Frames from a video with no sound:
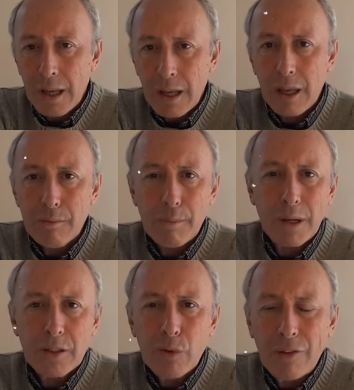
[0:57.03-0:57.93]
Eh, me
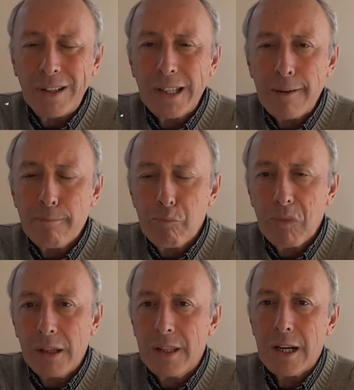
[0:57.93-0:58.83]
pareció una falta
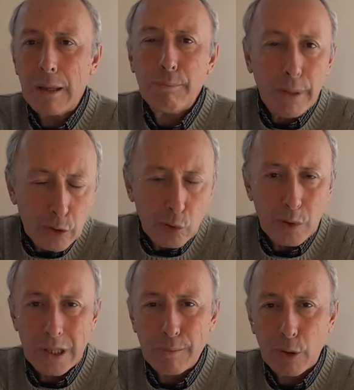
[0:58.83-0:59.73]
de respeto de nuestra